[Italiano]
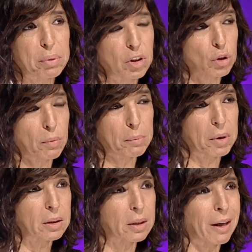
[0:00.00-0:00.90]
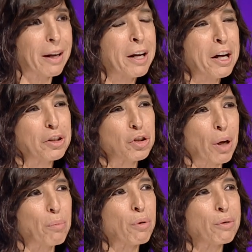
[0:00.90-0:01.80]
che è principalmente
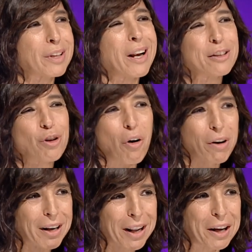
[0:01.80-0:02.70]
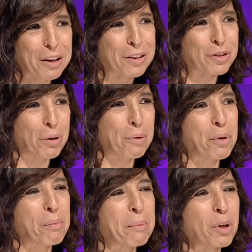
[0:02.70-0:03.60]
diciamo, delle donne, diciamo,
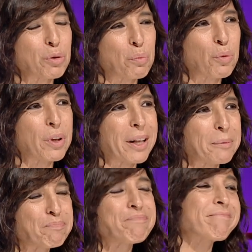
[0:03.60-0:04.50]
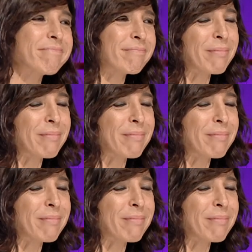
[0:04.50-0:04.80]
problemi autoimmuni. Beh